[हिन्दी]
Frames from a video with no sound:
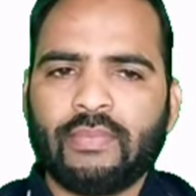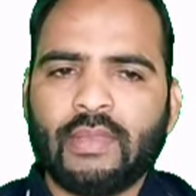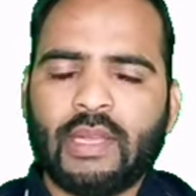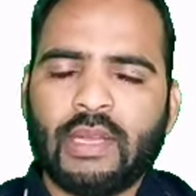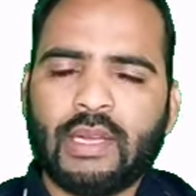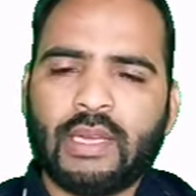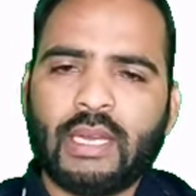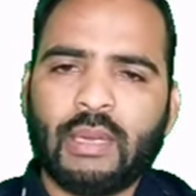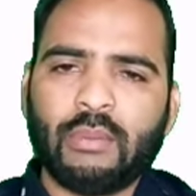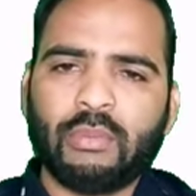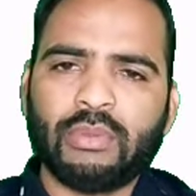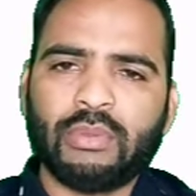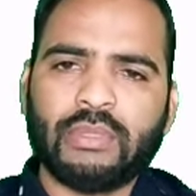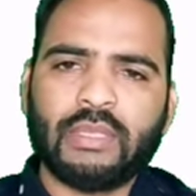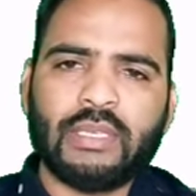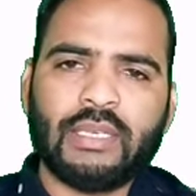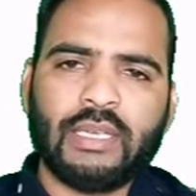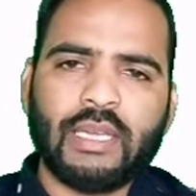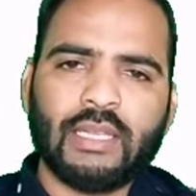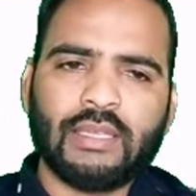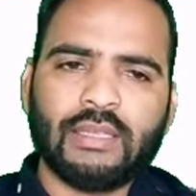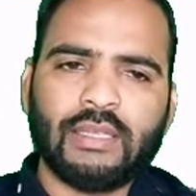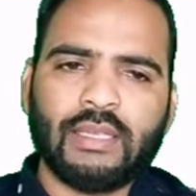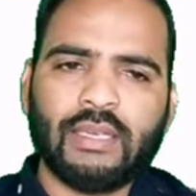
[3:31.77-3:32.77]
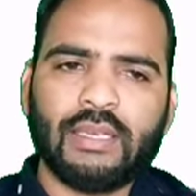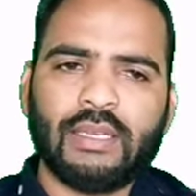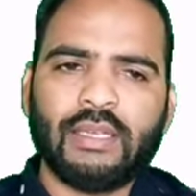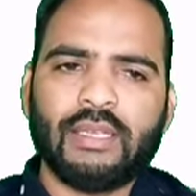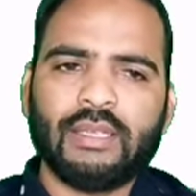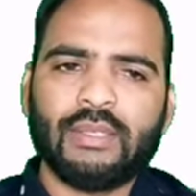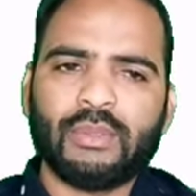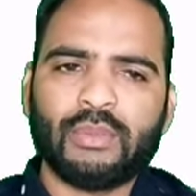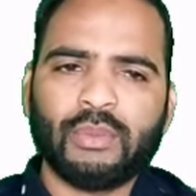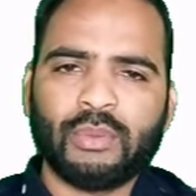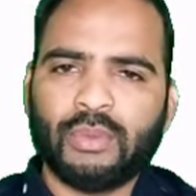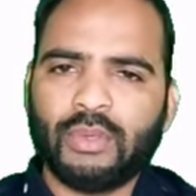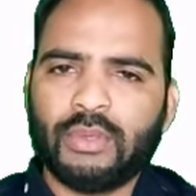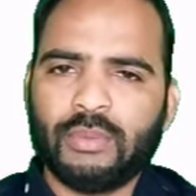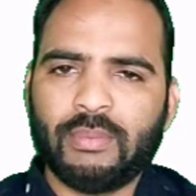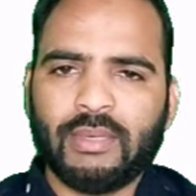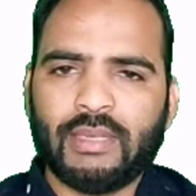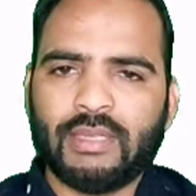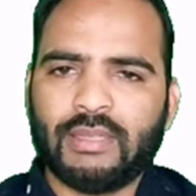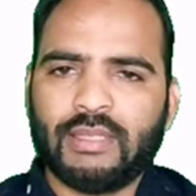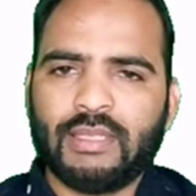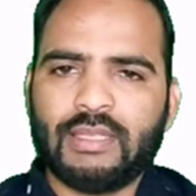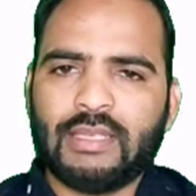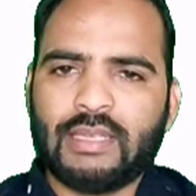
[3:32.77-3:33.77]
अगर आपको दिन याद ना रहे तो कोई
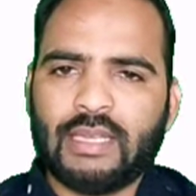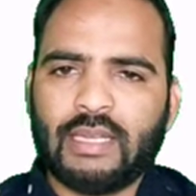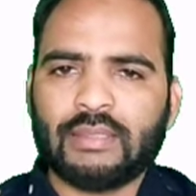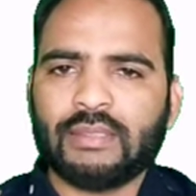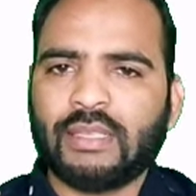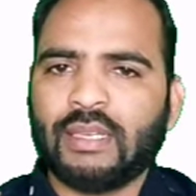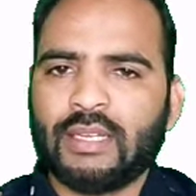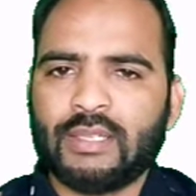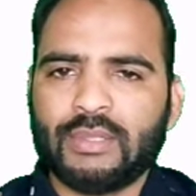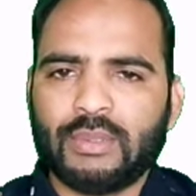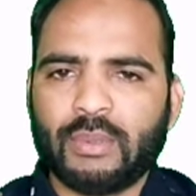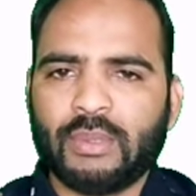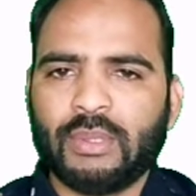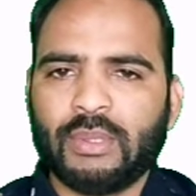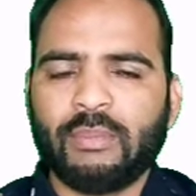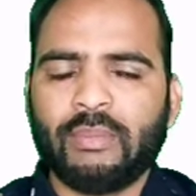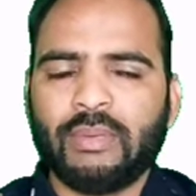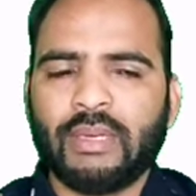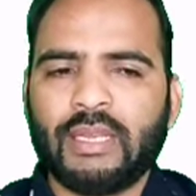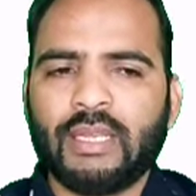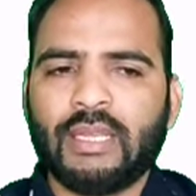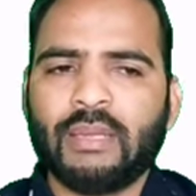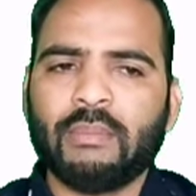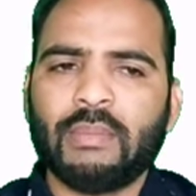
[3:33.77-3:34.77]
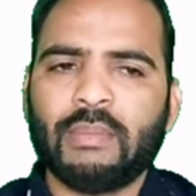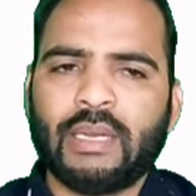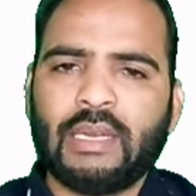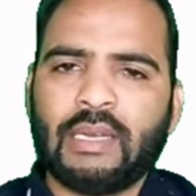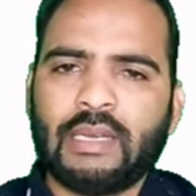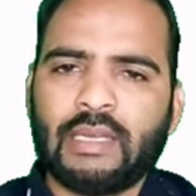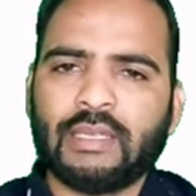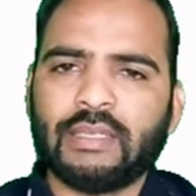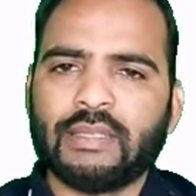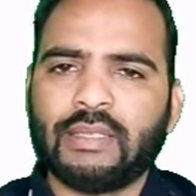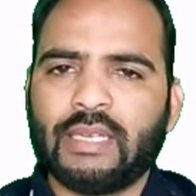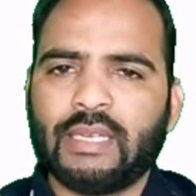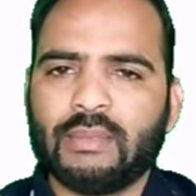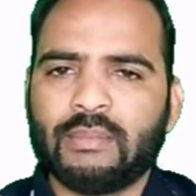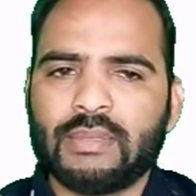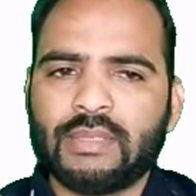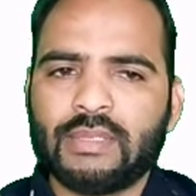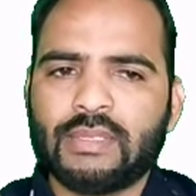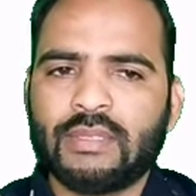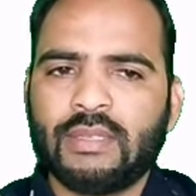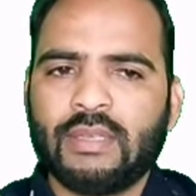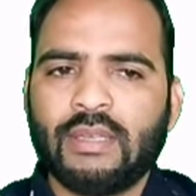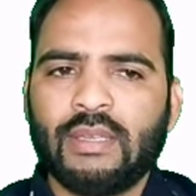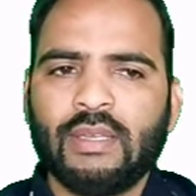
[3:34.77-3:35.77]
बात नहीं याद करना ज़रूरी भी नहीं है मैंने लिख दिया
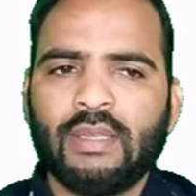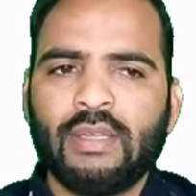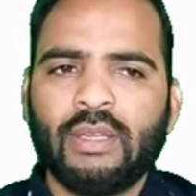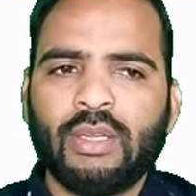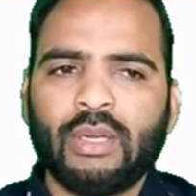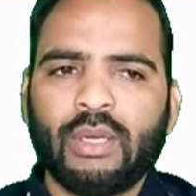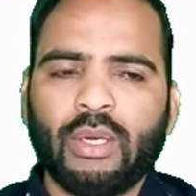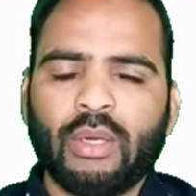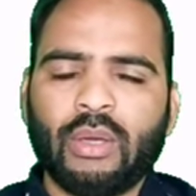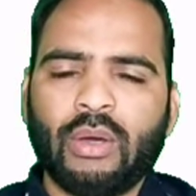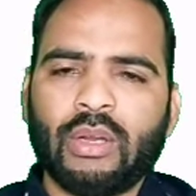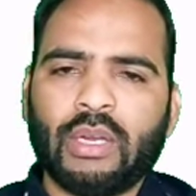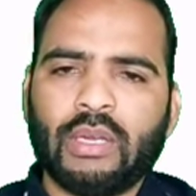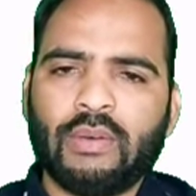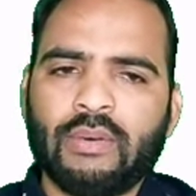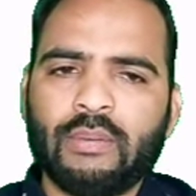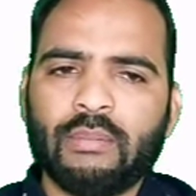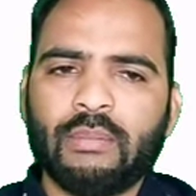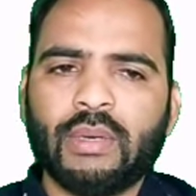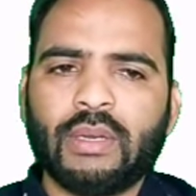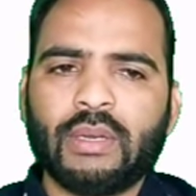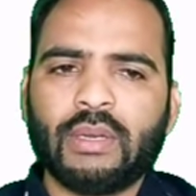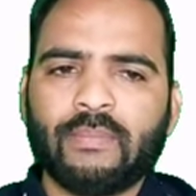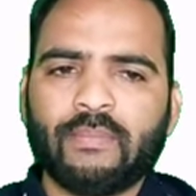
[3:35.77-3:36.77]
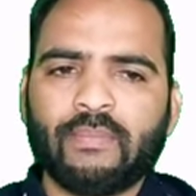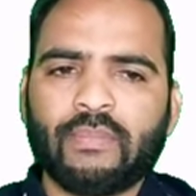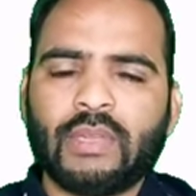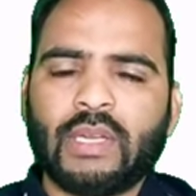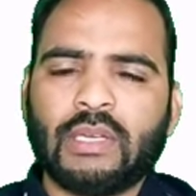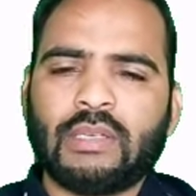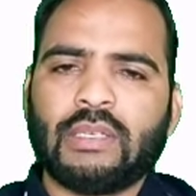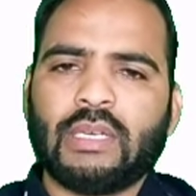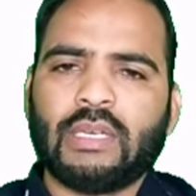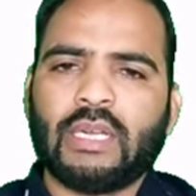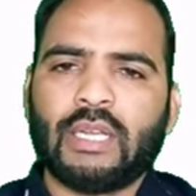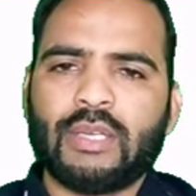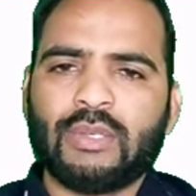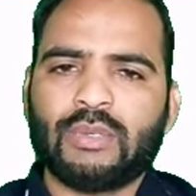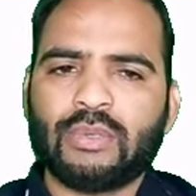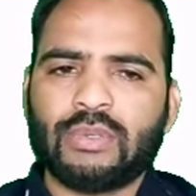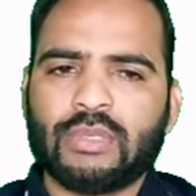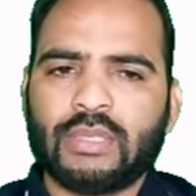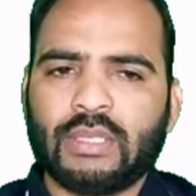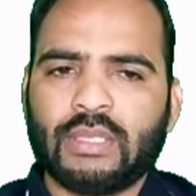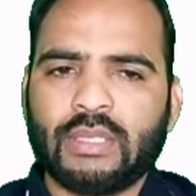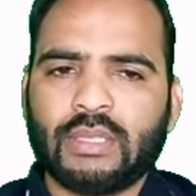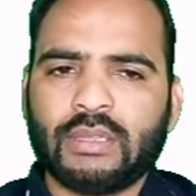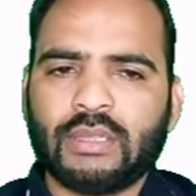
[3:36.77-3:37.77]
बस 9 नवंबर
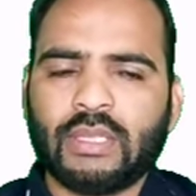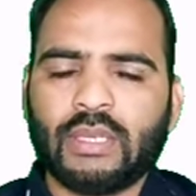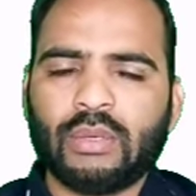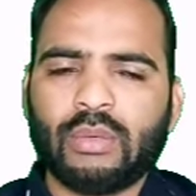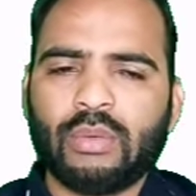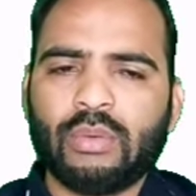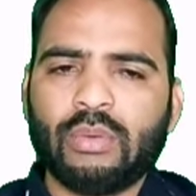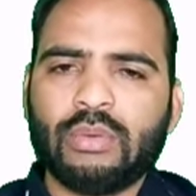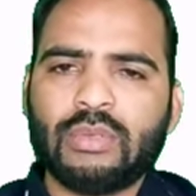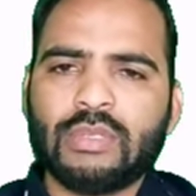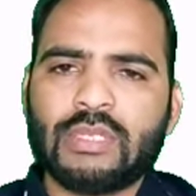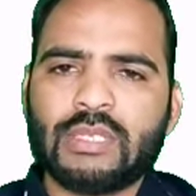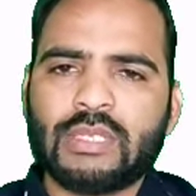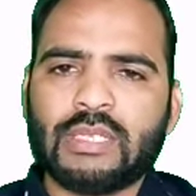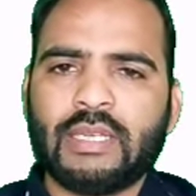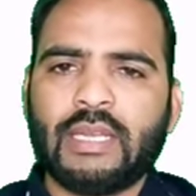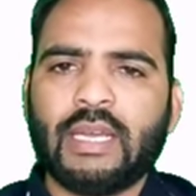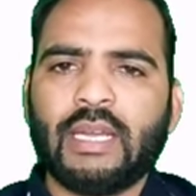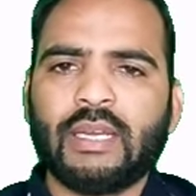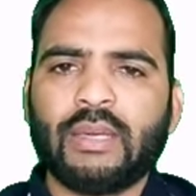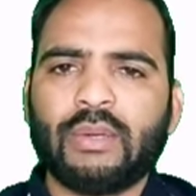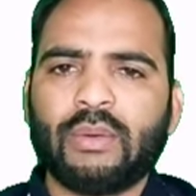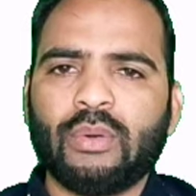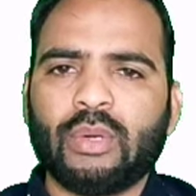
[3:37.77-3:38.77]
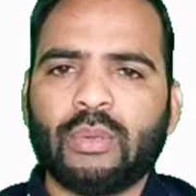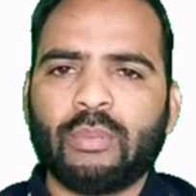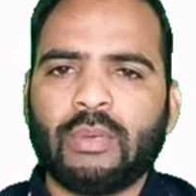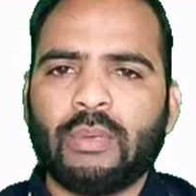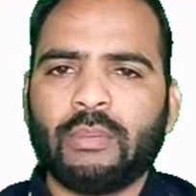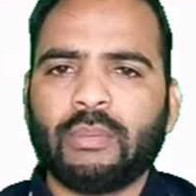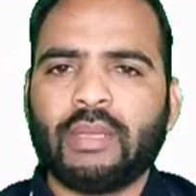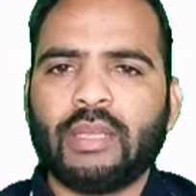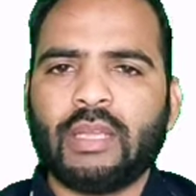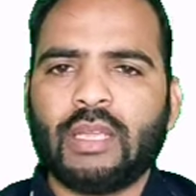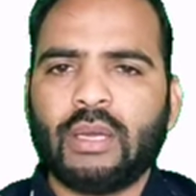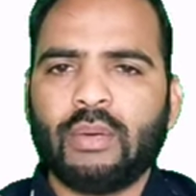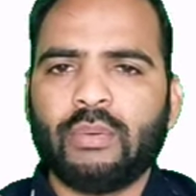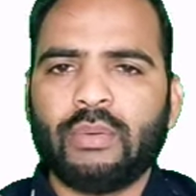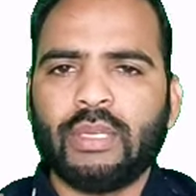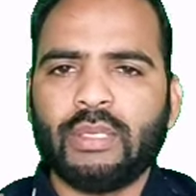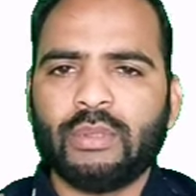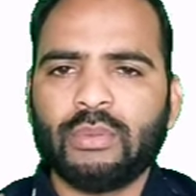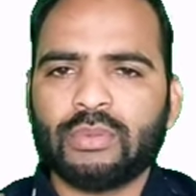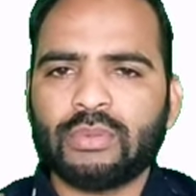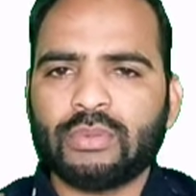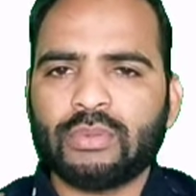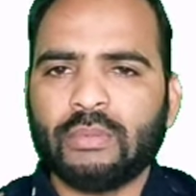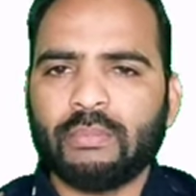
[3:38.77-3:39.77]
1877 को सियालकोट में आपकी क्या हुई है
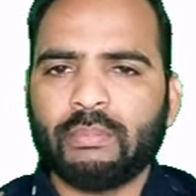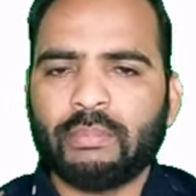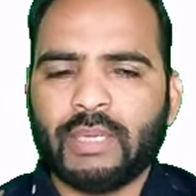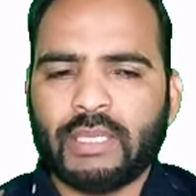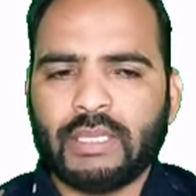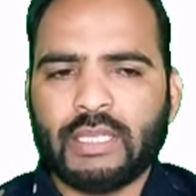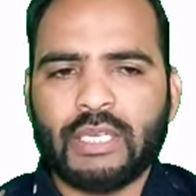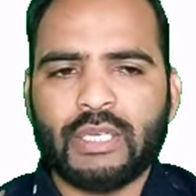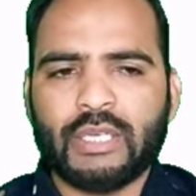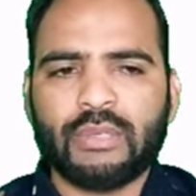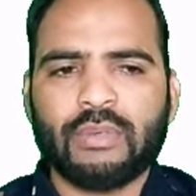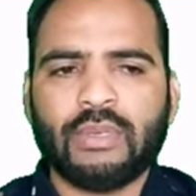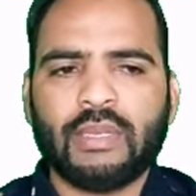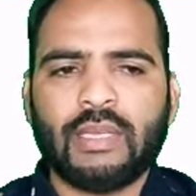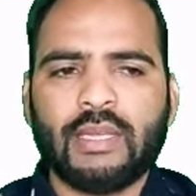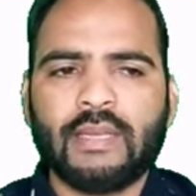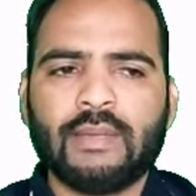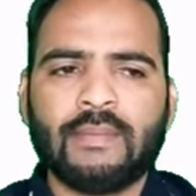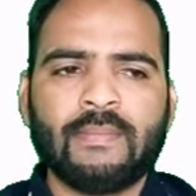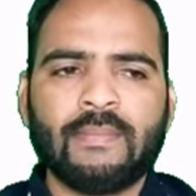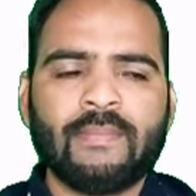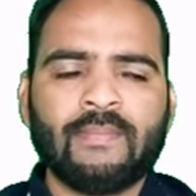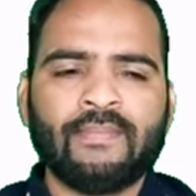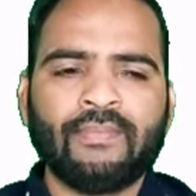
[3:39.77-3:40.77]
दोस्तों पैदाइश हुई है